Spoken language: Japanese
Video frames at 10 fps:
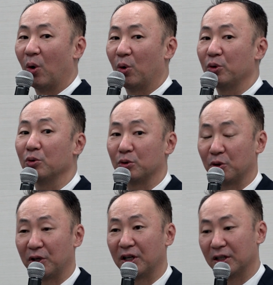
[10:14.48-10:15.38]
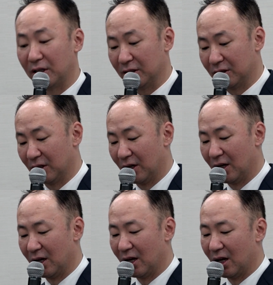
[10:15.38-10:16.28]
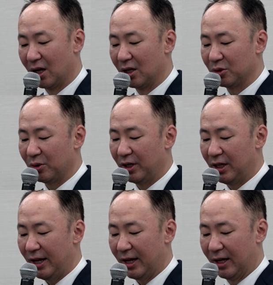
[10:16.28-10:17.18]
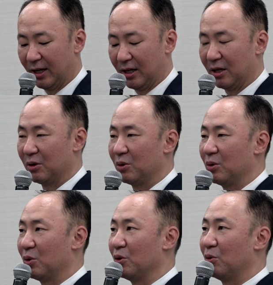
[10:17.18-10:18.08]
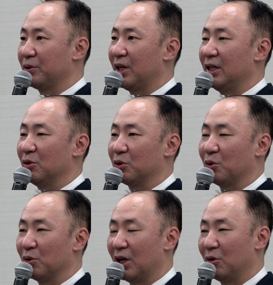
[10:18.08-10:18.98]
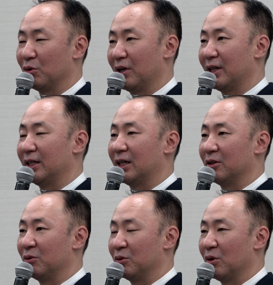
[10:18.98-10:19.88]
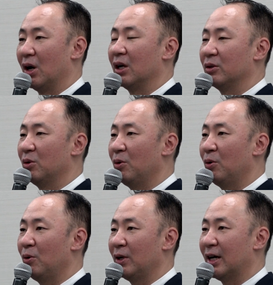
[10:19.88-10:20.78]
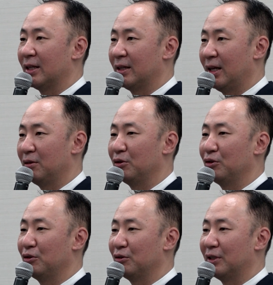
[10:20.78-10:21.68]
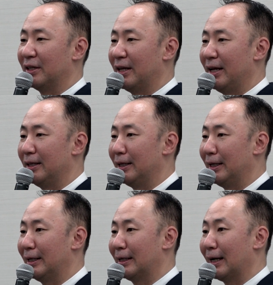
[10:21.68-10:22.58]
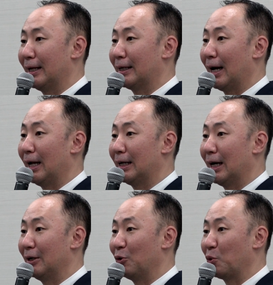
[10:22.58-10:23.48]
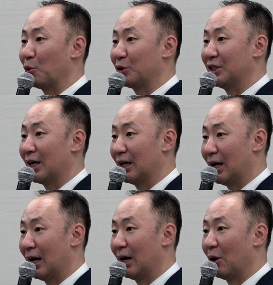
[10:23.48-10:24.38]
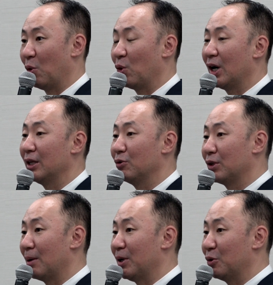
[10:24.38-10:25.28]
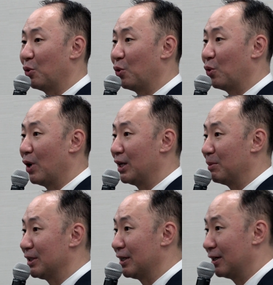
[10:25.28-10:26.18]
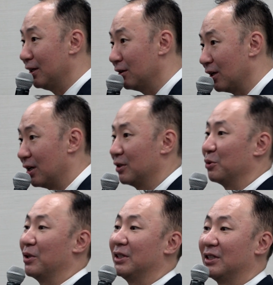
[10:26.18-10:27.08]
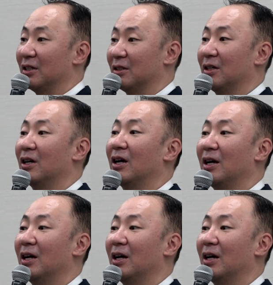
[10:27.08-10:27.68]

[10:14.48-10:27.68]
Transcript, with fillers: ほとんど貯金がないんですそれでこの2人の相談事は何かというとどうやって夫婦で年に1回海外旅行をしながらお金を貯める方法はありませんかって相談に来たんです